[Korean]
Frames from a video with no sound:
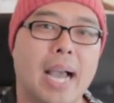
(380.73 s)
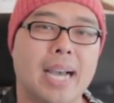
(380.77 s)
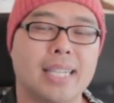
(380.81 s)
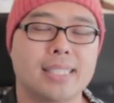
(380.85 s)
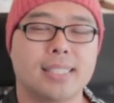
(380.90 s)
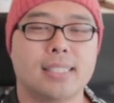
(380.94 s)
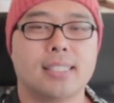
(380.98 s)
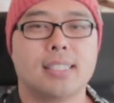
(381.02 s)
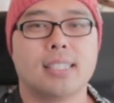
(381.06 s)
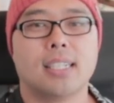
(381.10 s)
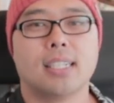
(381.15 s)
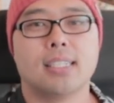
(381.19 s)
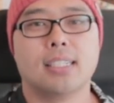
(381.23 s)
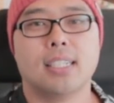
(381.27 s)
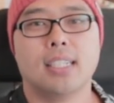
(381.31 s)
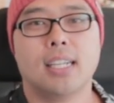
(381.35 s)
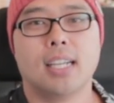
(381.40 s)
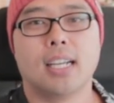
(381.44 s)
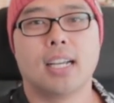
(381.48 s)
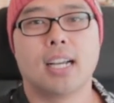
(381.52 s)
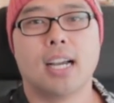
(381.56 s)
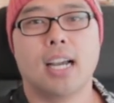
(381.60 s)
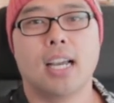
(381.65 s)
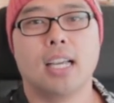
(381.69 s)

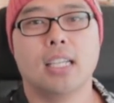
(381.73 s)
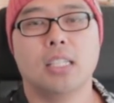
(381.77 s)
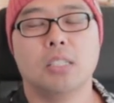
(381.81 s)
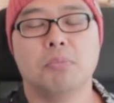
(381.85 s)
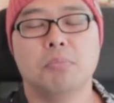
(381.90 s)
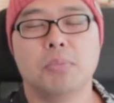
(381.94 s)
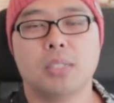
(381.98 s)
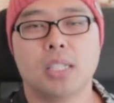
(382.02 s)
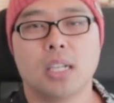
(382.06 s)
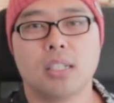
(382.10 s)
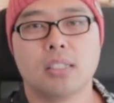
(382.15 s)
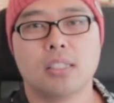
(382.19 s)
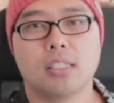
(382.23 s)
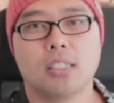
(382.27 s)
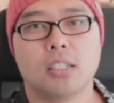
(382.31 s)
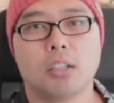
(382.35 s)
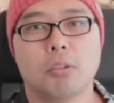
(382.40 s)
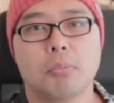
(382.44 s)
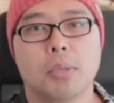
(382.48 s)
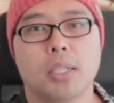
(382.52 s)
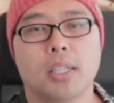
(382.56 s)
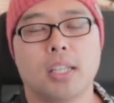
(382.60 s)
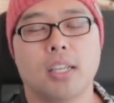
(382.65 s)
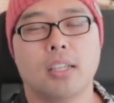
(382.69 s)
아스트라제네카의 임상
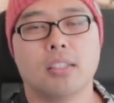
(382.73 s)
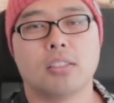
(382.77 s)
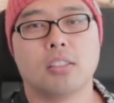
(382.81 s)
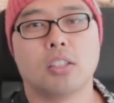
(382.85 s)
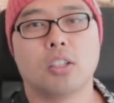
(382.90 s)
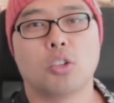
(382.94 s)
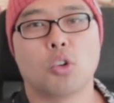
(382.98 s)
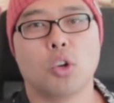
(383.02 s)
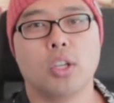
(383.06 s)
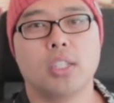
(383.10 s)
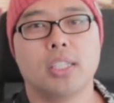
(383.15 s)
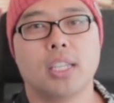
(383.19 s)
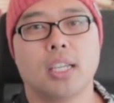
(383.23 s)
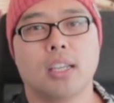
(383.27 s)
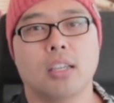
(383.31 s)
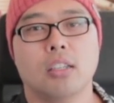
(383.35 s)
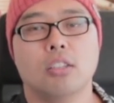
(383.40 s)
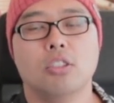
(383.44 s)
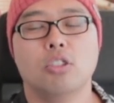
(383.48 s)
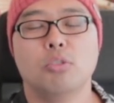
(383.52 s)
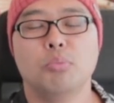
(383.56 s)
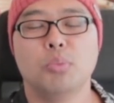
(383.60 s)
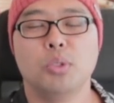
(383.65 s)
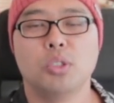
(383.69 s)
실험에 대해서 굉장히
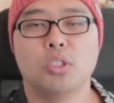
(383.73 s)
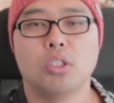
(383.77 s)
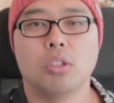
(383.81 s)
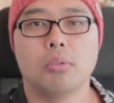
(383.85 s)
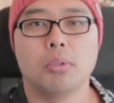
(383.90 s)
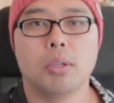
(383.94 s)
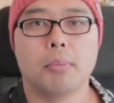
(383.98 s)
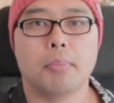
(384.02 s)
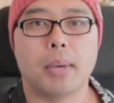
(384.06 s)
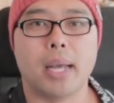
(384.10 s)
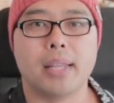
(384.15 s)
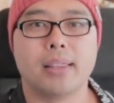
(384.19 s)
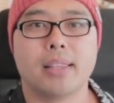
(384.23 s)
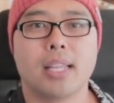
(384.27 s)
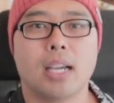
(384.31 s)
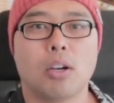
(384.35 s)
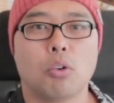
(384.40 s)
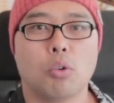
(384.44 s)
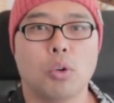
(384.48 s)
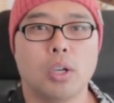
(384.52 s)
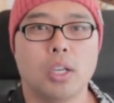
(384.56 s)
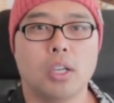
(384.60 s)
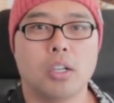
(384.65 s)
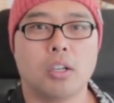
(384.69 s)
의문점이
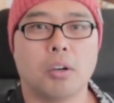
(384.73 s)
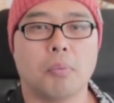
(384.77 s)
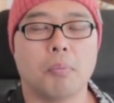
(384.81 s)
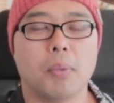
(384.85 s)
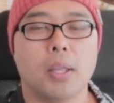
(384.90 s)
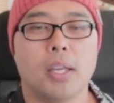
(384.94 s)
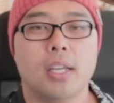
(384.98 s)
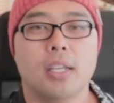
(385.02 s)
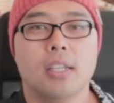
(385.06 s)
많다고 해요.